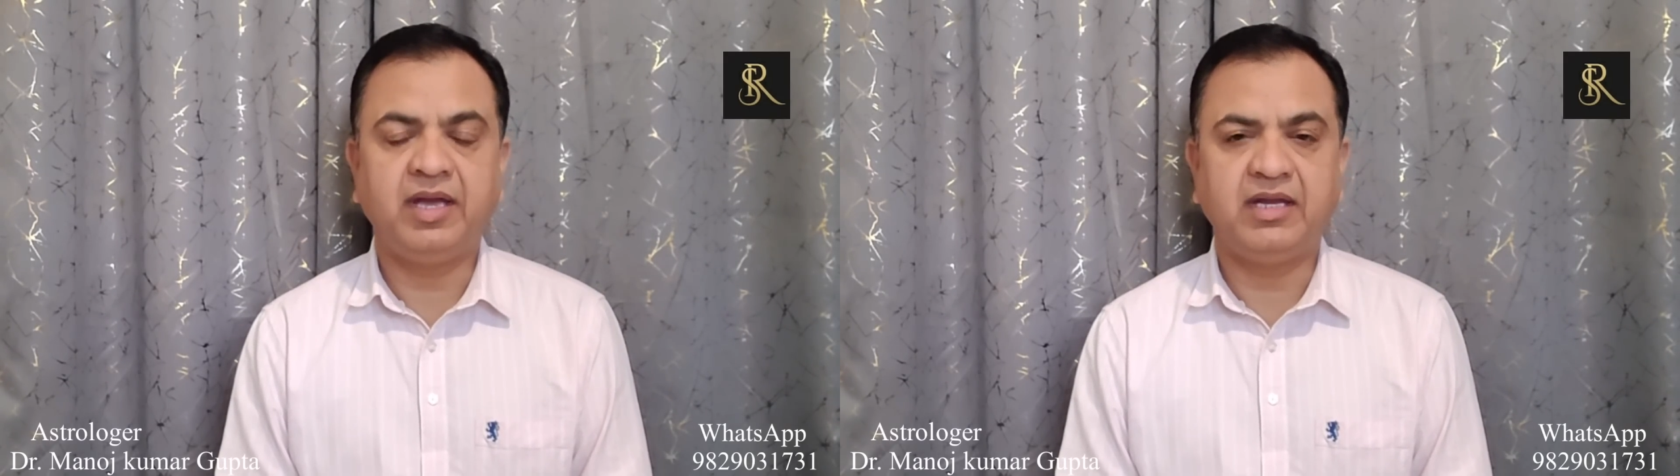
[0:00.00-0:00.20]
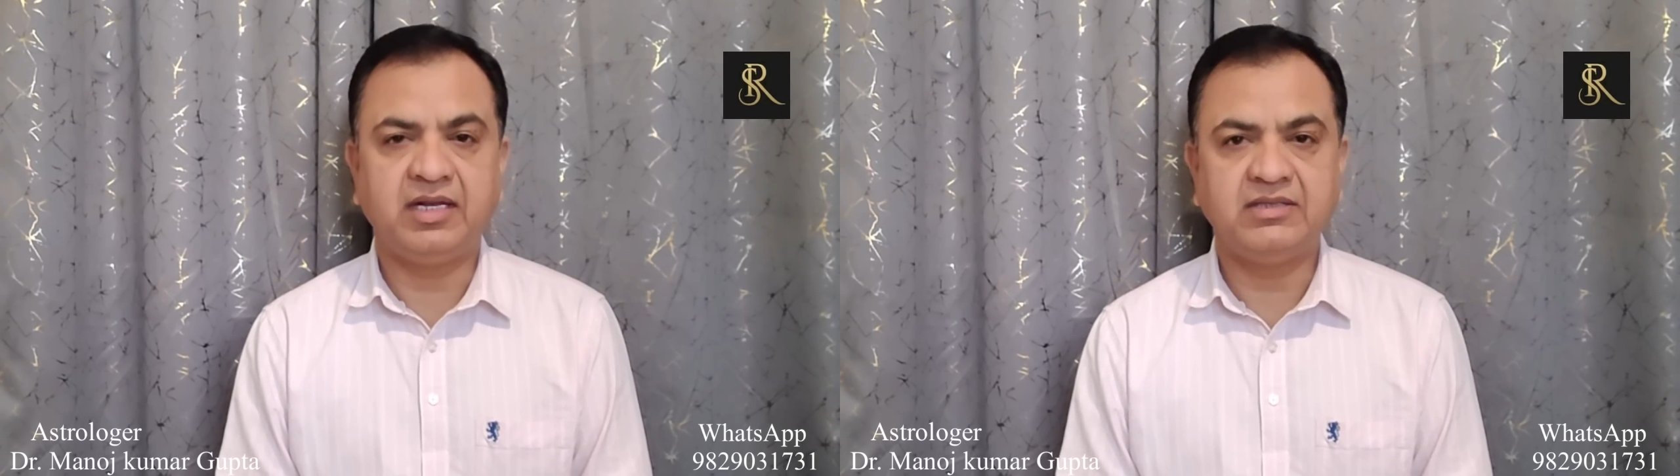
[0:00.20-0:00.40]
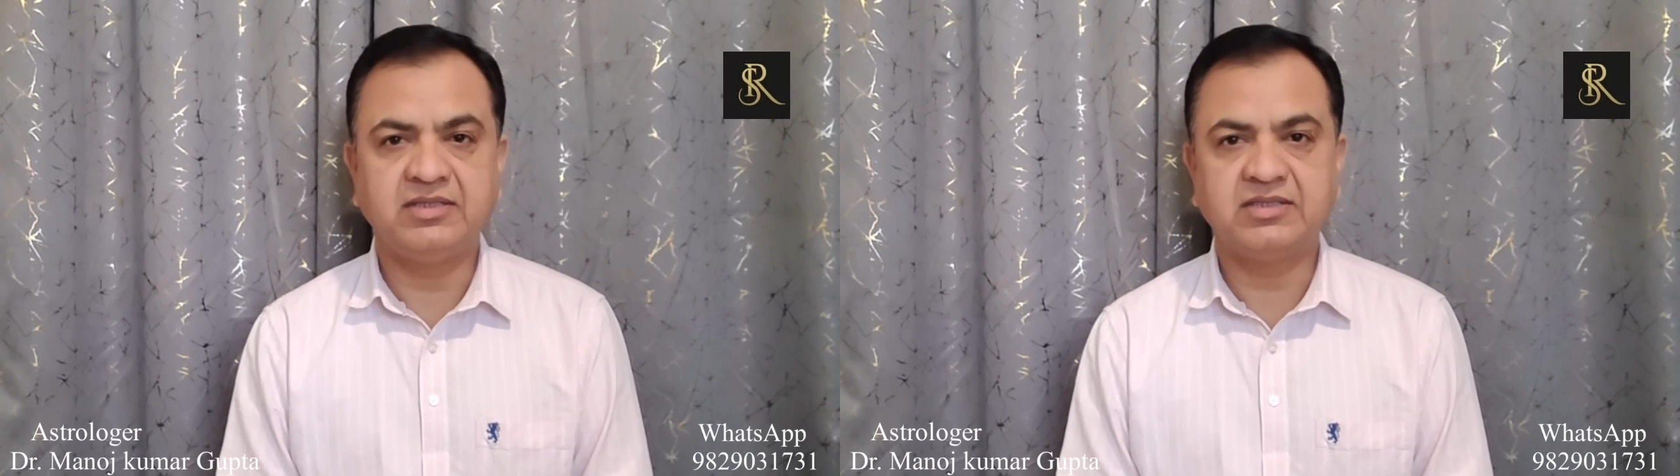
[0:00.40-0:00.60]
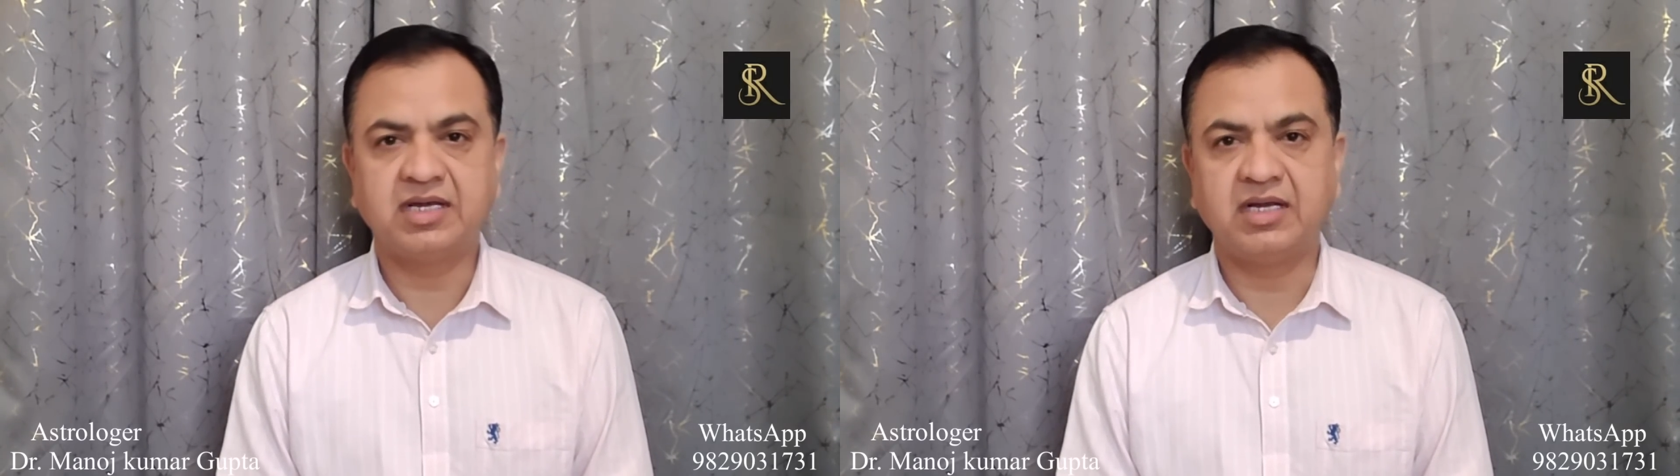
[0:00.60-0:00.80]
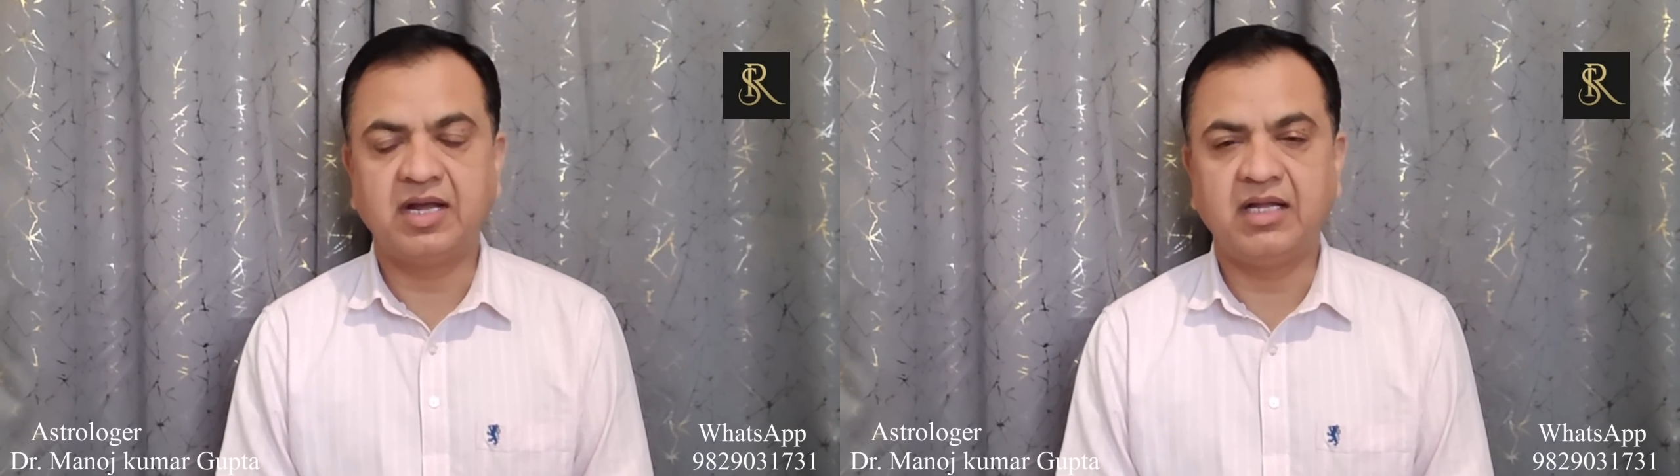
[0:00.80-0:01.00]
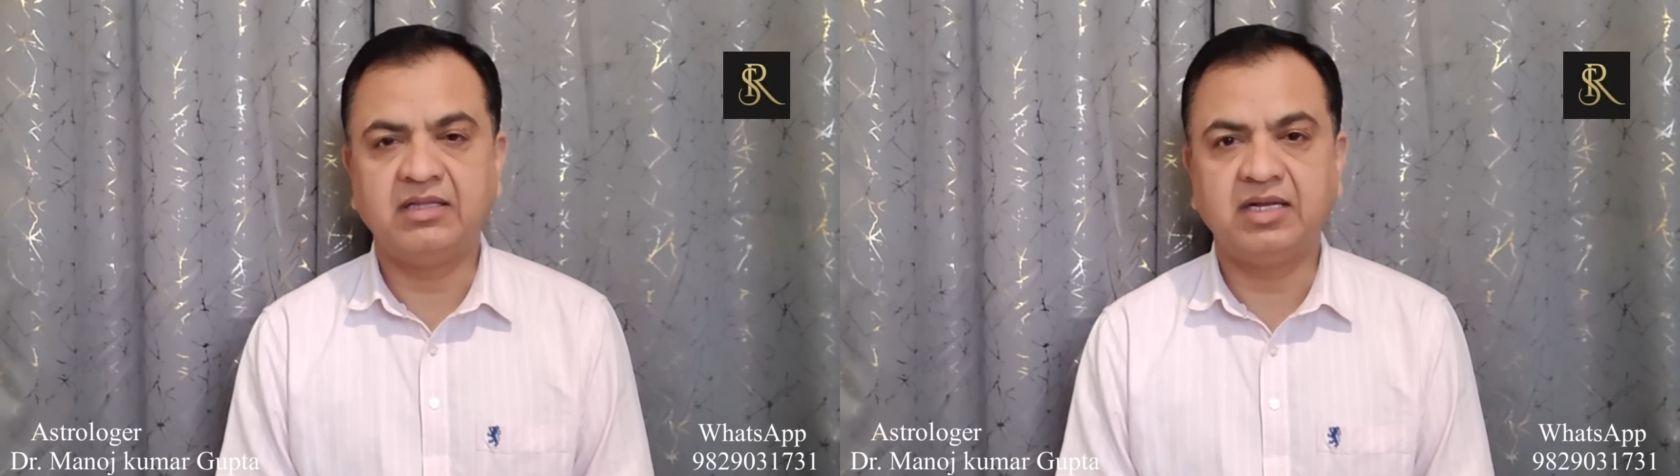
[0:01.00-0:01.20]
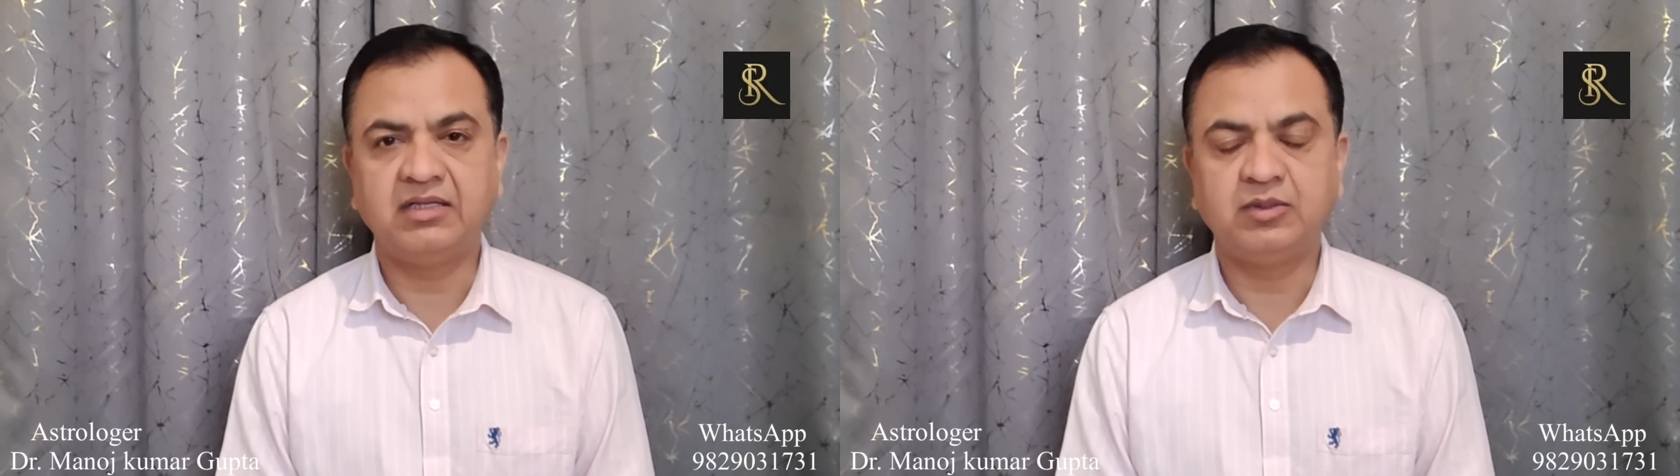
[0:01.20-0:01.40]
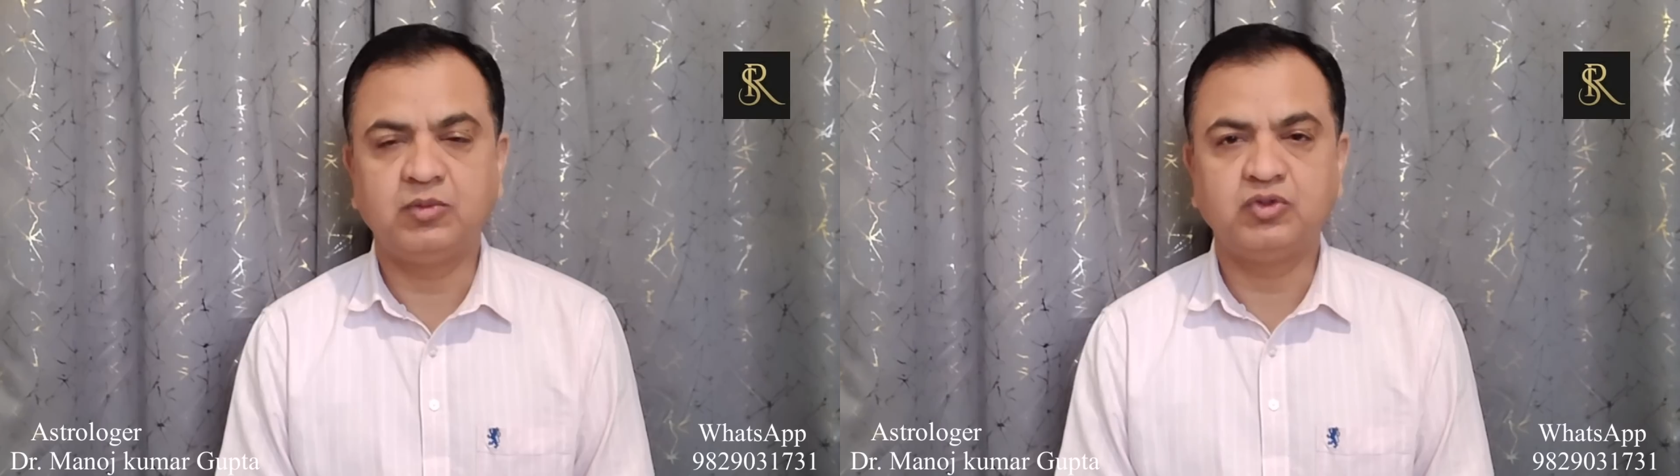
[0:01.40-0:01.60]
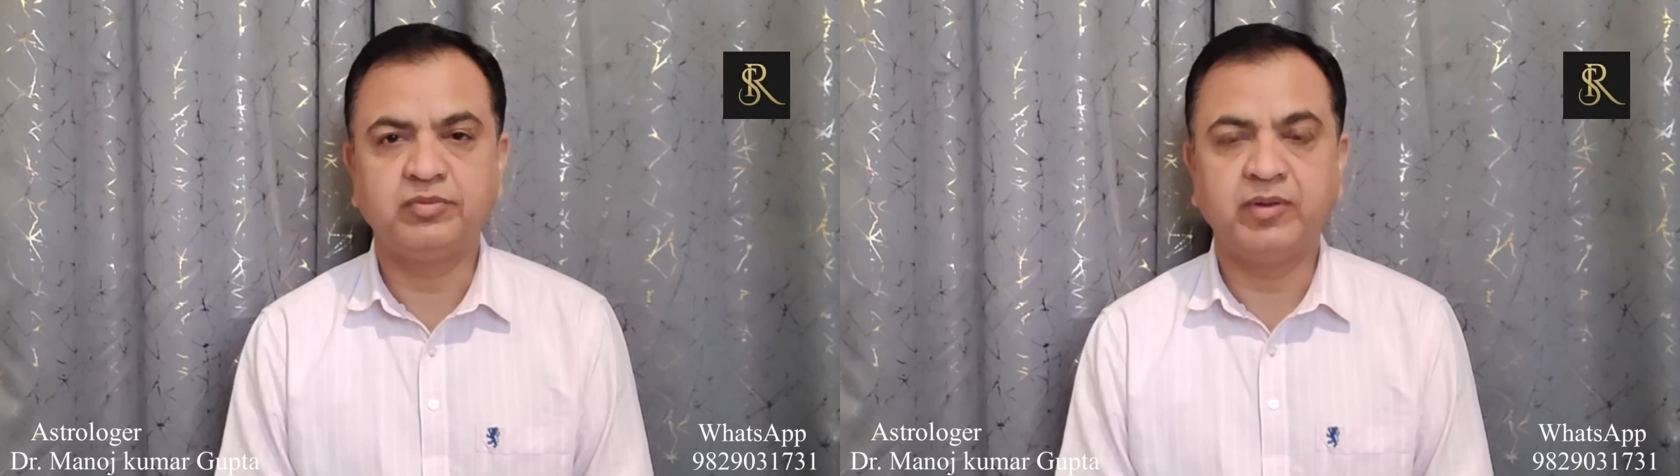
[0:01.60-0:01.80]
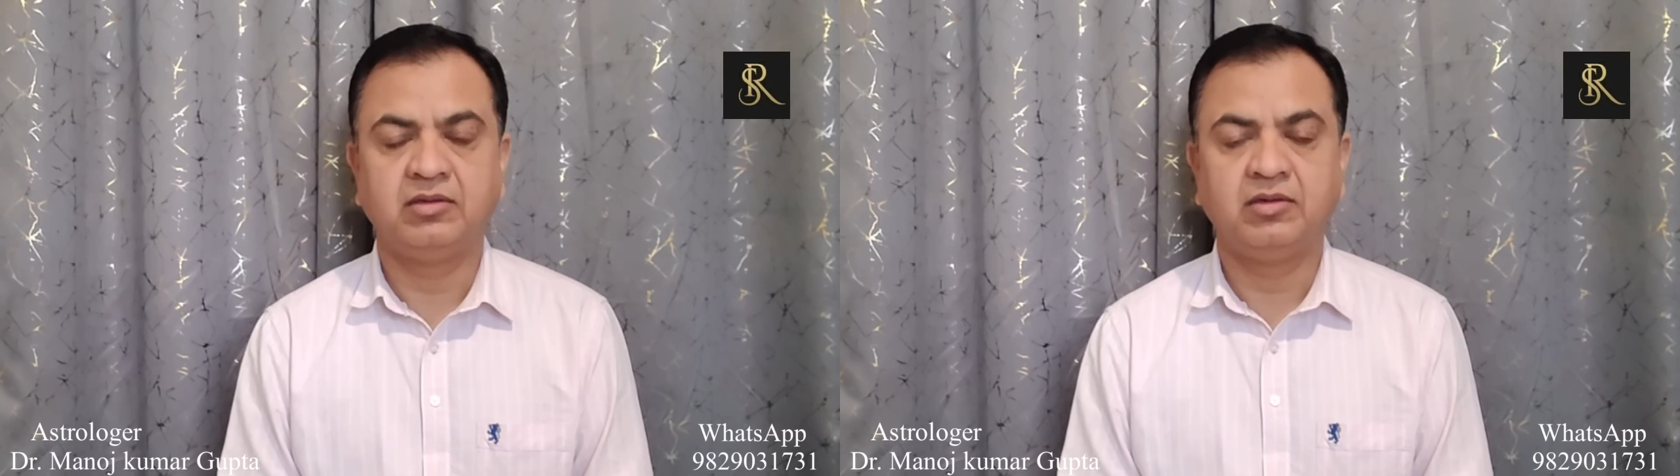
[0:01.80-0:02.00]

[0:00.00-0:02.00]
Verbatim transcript: एनालिसिस कर रहा था तो उसमें